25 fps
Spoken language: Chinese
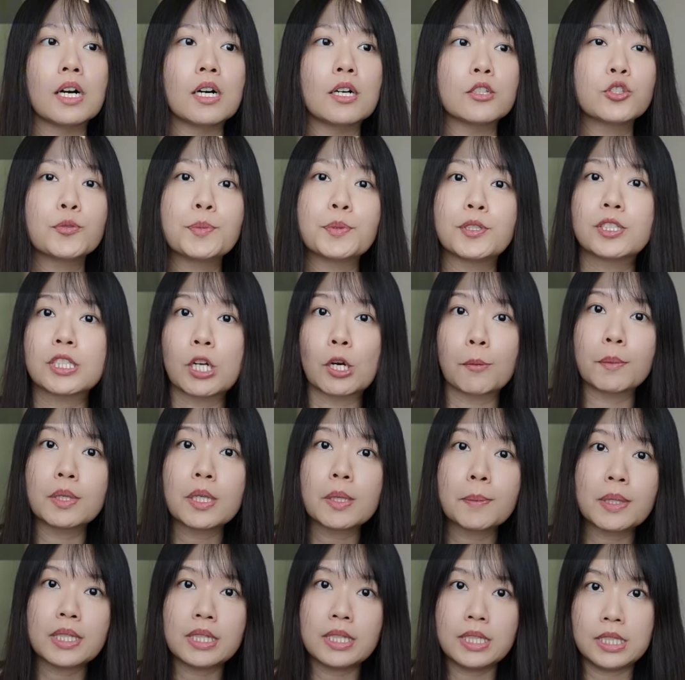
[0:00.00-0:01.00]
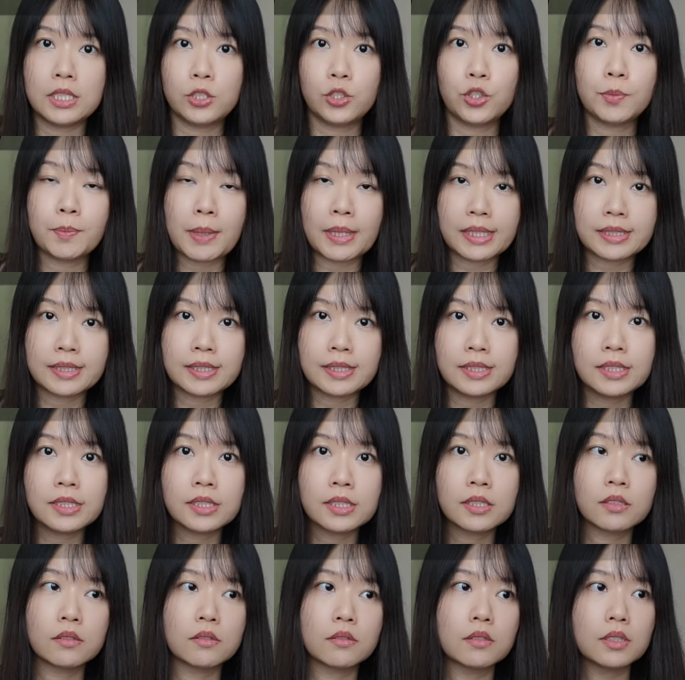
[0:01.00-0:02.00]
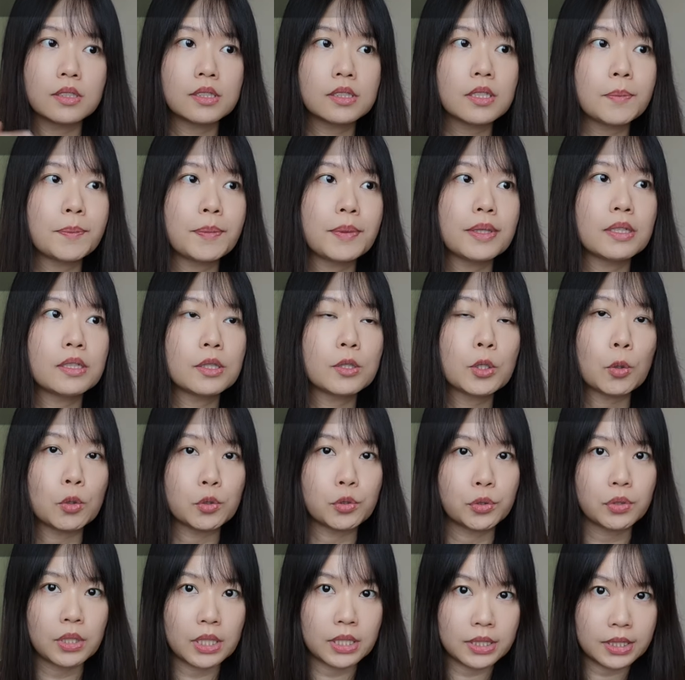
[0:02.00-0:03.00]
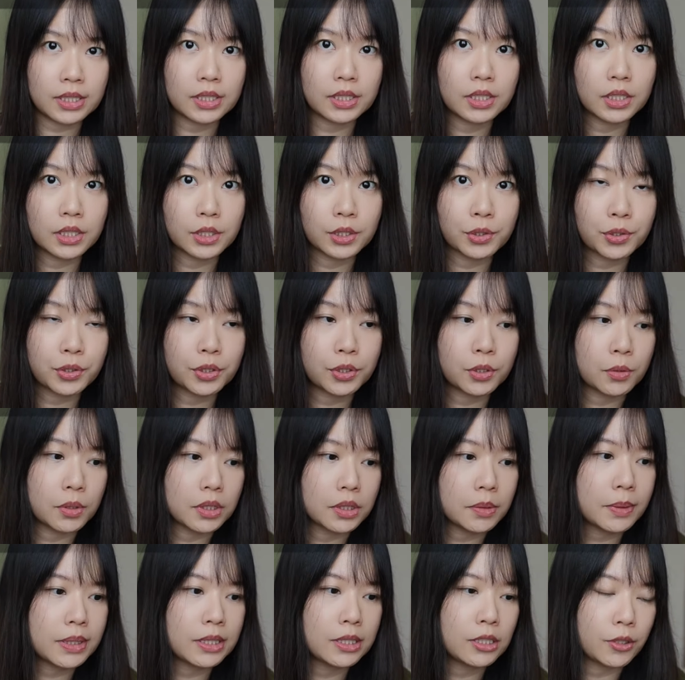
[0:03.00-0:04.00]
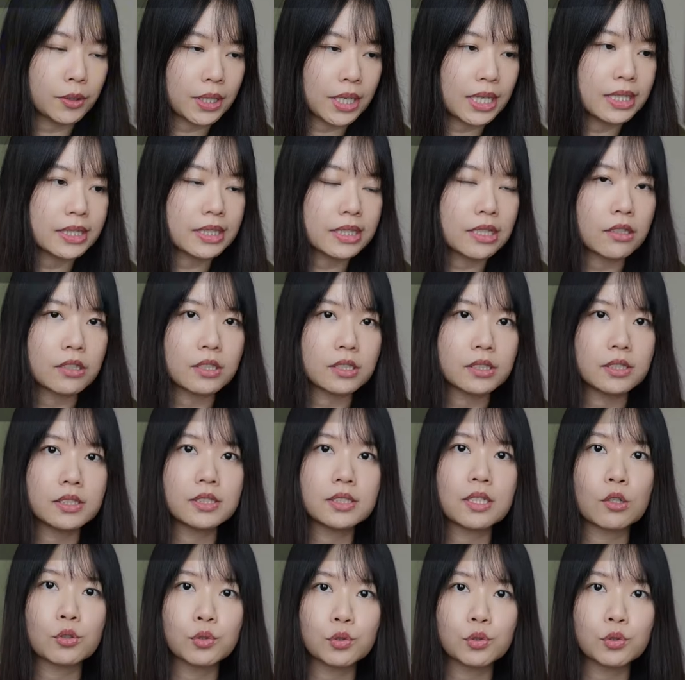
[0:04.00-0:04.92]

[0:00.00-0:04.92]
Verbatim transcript: 就比如讲我们那边 Digi Maxis， 我这边因为我住在天河区，我这边有看到的是叫